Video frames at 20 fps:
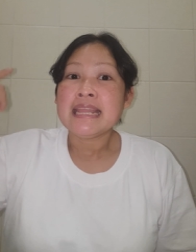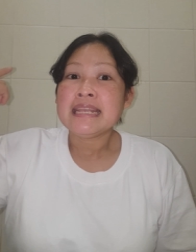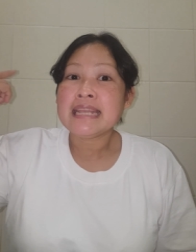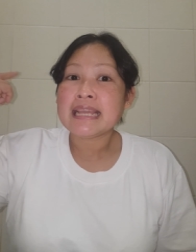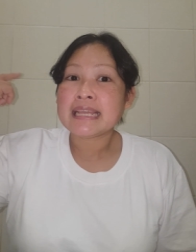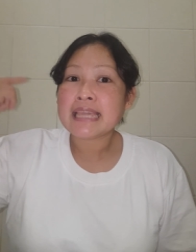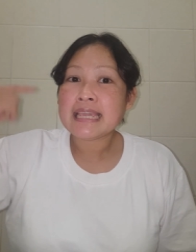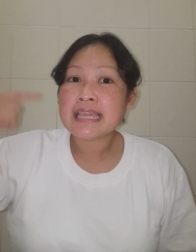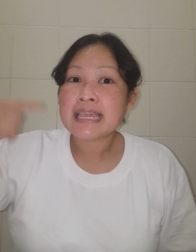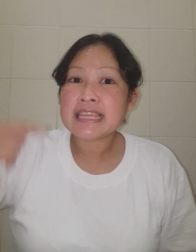
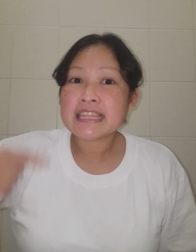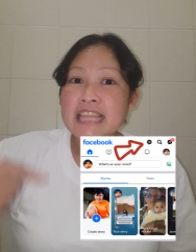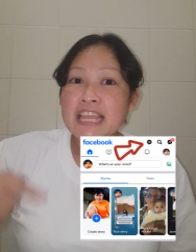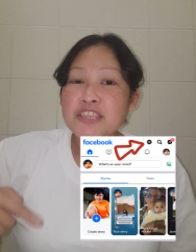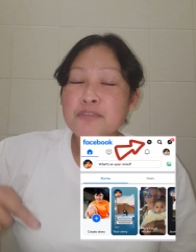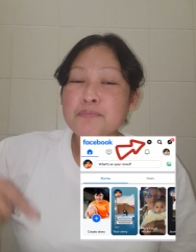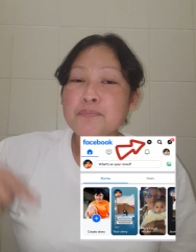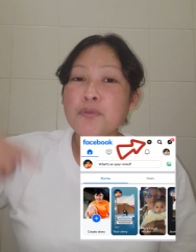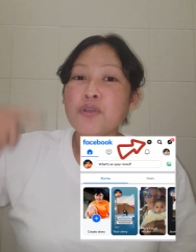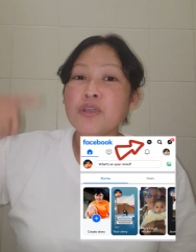nakikita
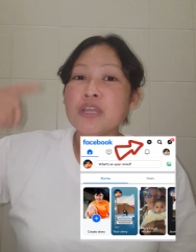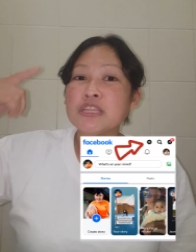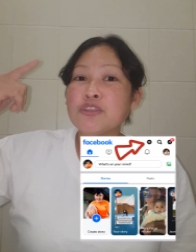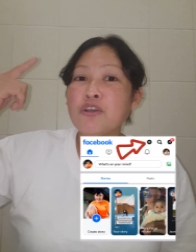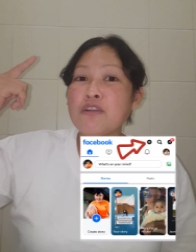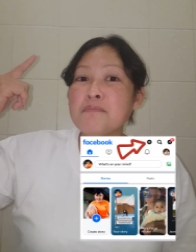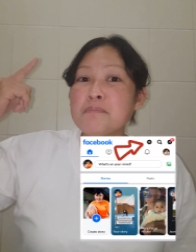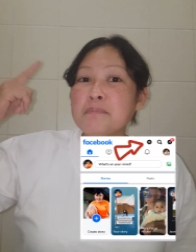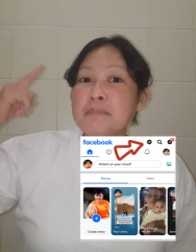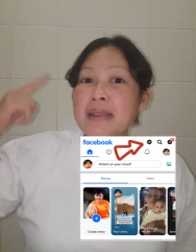nyo po
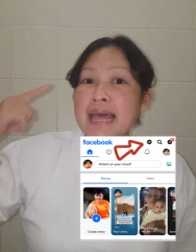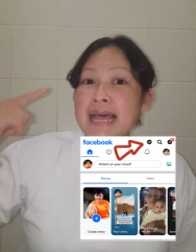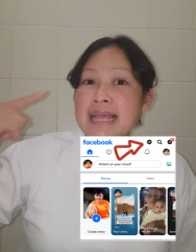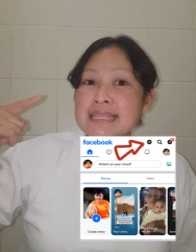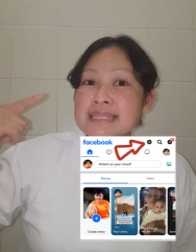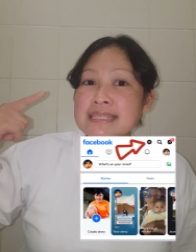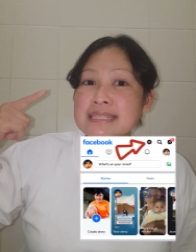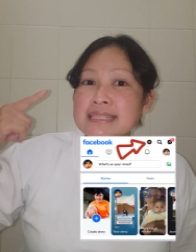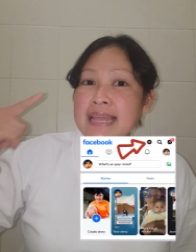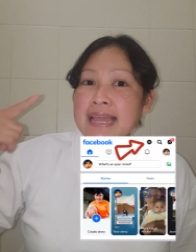itong
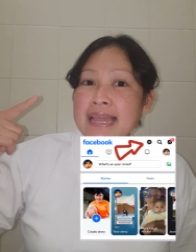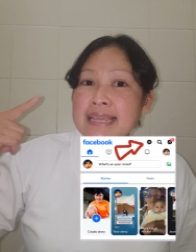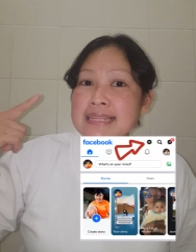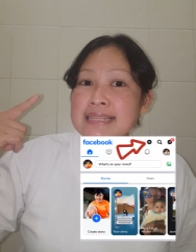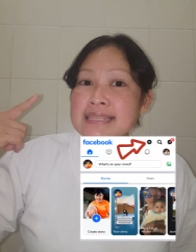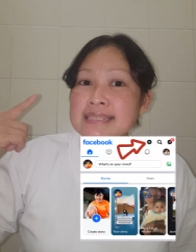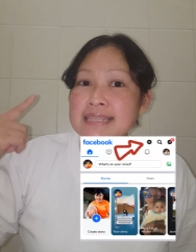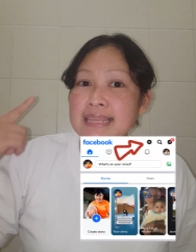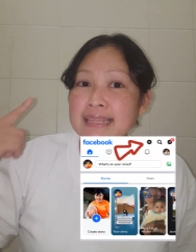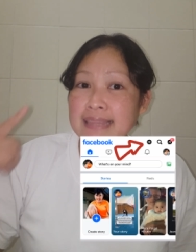plus sign
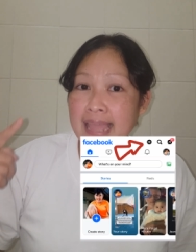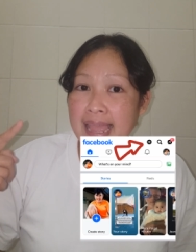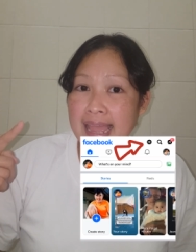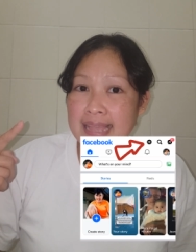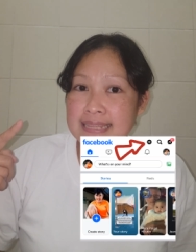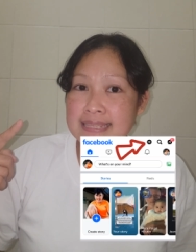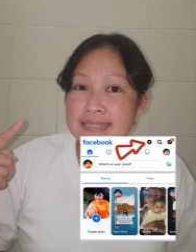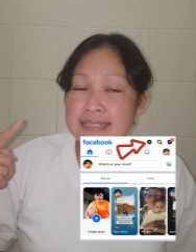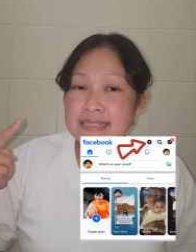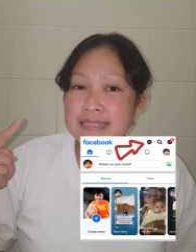sa
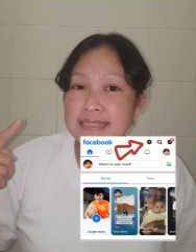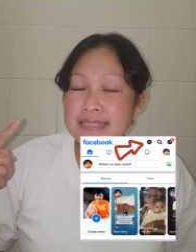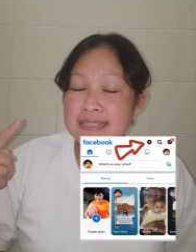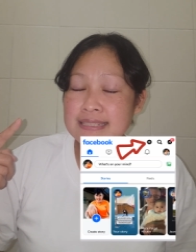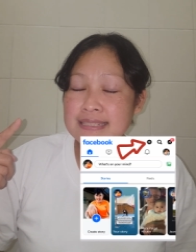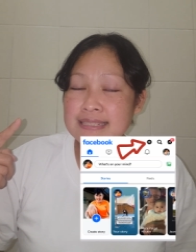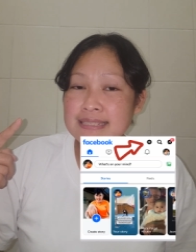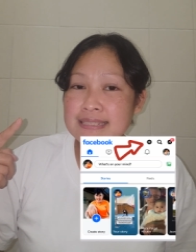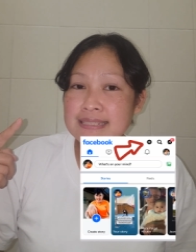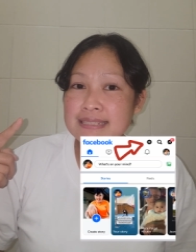taas.
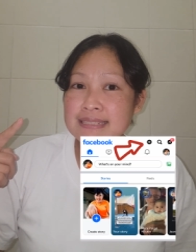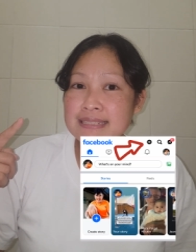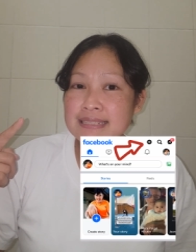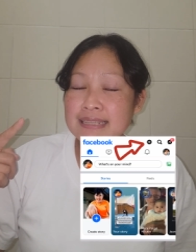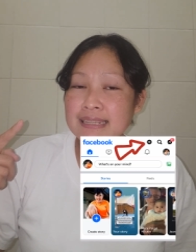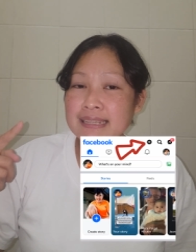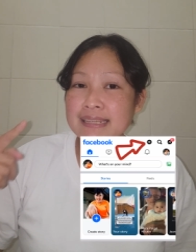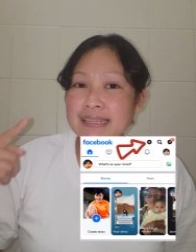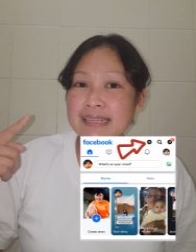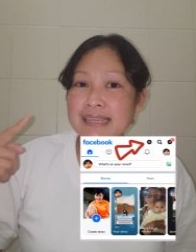
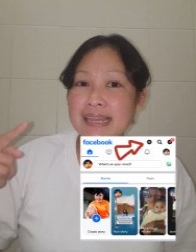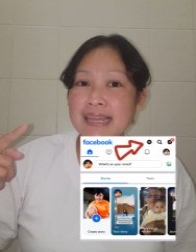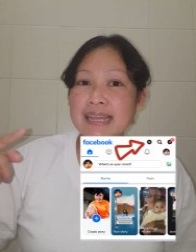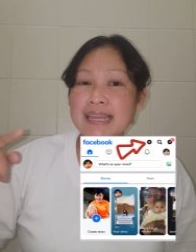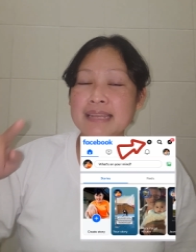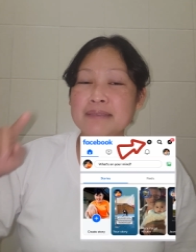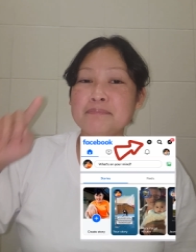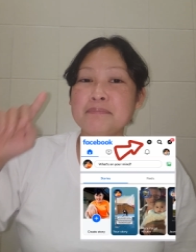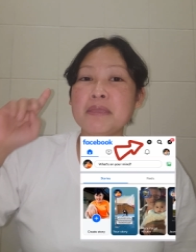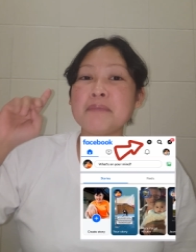
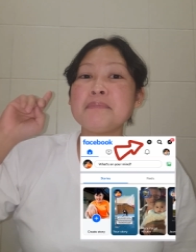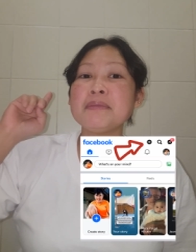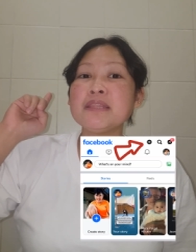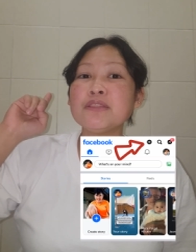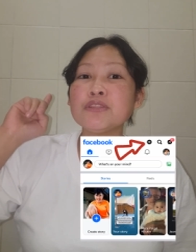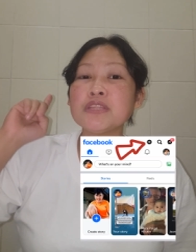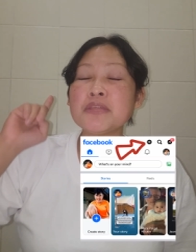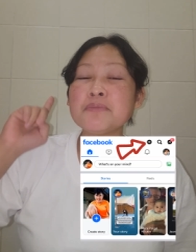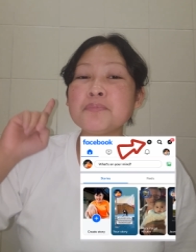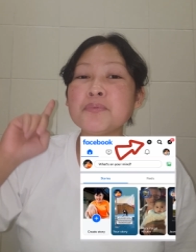Yan.
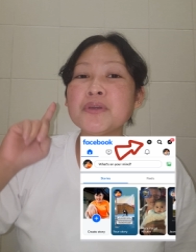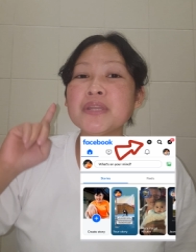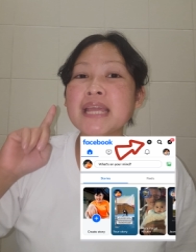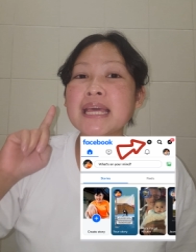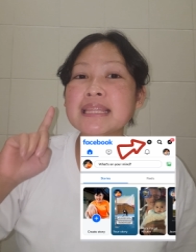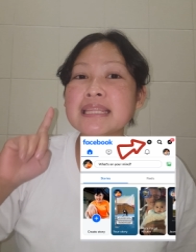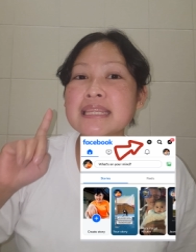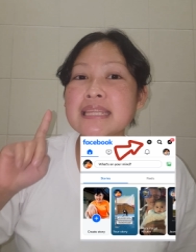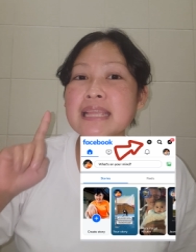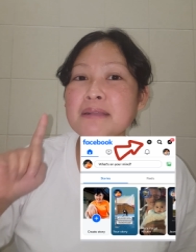Pipindutin po
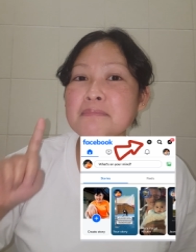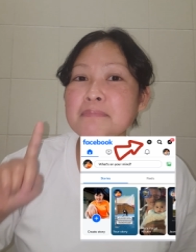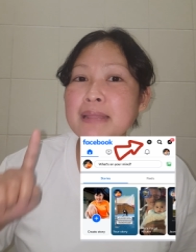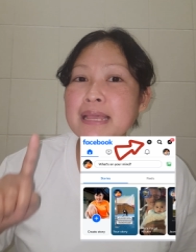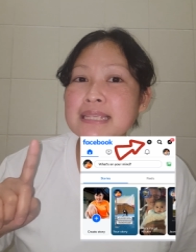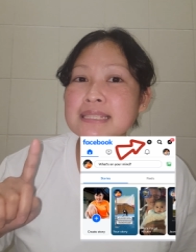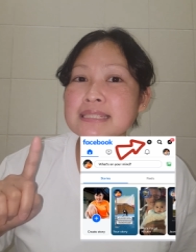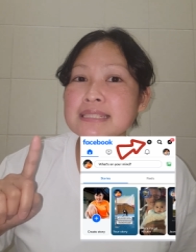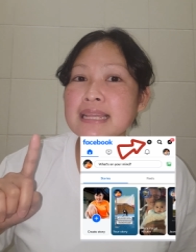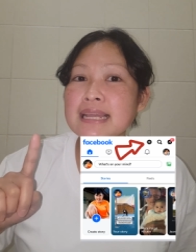natin yung
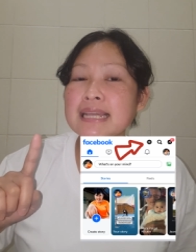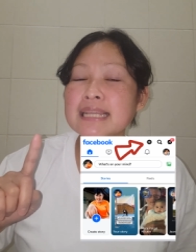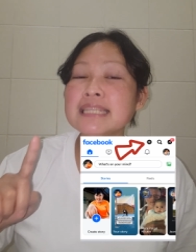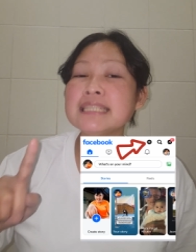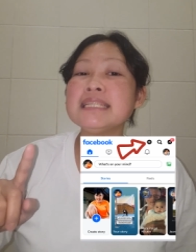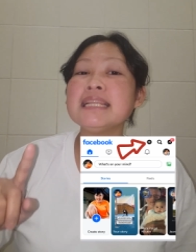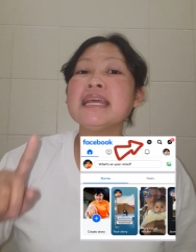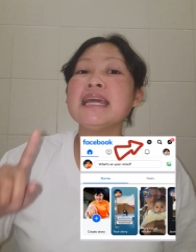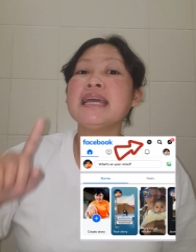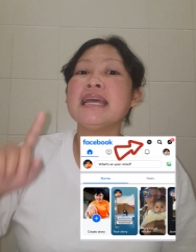plus
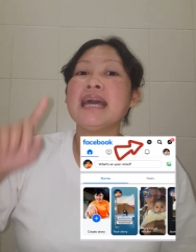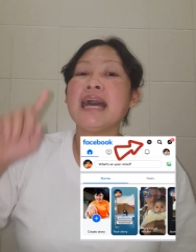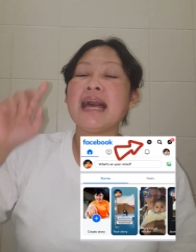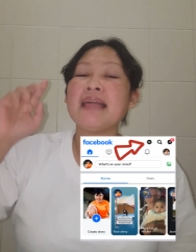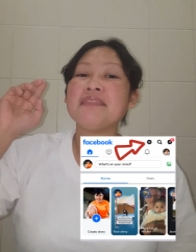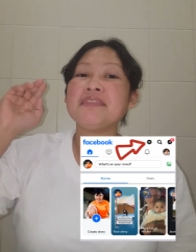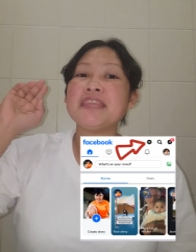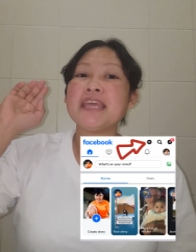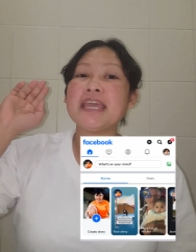sign And